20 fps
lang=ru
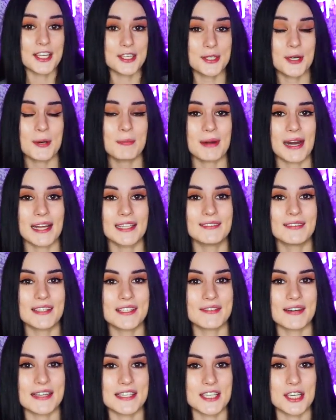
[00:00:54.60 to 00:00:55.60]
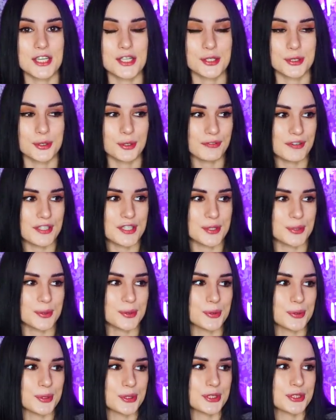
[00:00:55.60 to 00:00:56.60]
Хочу обрадовать вас еще новостью, то,